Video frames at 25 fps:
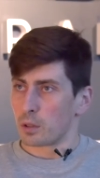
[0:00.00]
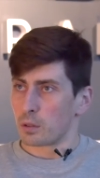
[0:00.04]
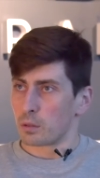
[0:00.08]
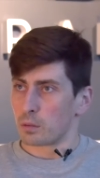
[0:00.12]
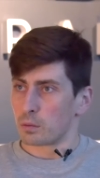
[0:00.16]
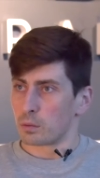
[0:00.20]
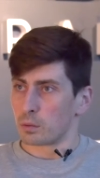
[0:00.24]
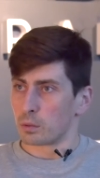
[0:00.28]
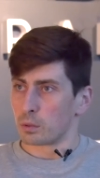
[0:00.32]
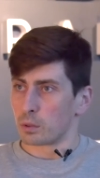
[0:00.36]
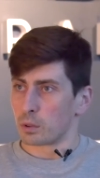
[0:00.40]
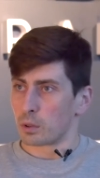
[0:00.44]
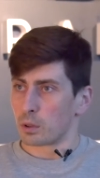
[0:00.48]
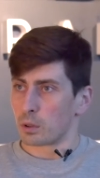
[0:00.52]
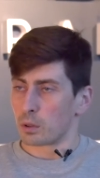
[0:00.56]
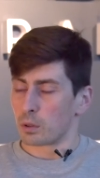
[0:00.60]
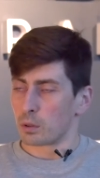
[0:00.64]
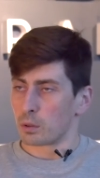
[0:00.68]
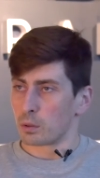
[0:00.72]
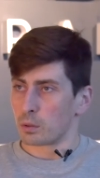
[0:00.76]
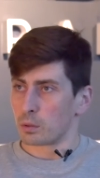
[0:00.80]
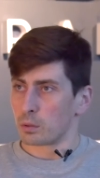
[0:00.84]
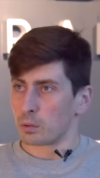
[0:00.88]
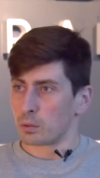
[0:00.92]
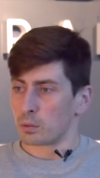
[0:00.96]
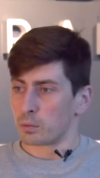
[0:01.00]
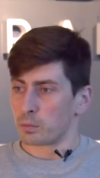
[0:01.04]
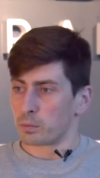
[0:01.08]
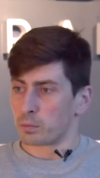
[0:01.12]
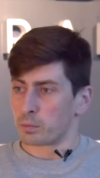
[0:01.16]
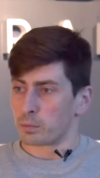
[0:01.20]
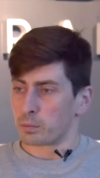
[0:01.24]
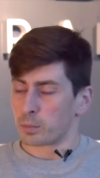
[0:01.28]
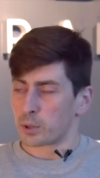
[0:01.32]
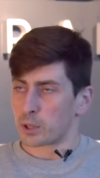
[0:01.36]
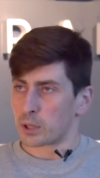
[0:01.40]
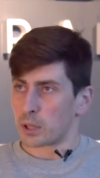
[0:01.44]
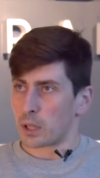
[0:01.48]
Вот. Но
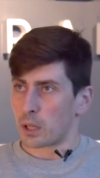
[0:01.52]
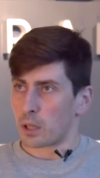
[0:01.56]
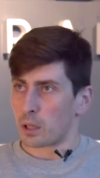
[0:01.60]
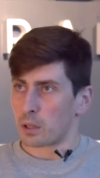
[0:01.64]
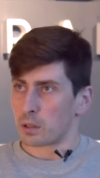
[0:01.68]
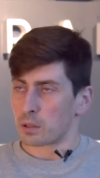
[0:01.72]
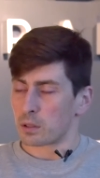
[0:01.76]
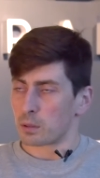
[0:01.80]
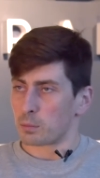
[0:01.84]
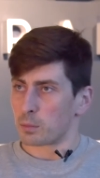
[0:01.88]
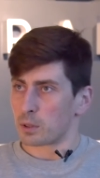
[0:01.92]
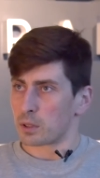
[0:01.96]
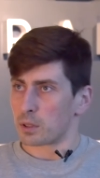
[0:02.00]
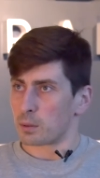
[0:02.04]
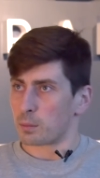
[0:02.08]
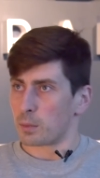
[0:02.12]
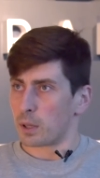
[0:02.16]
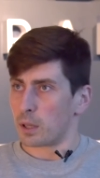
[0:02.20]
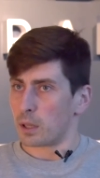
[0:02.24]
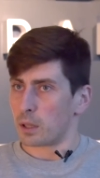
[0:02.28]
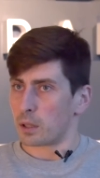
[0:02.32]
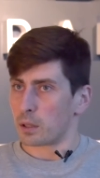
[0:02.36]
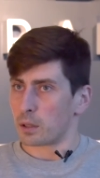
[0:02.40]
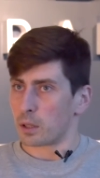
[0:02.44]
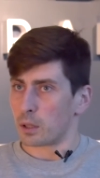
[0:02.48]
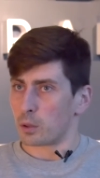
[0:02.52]
старался максимально,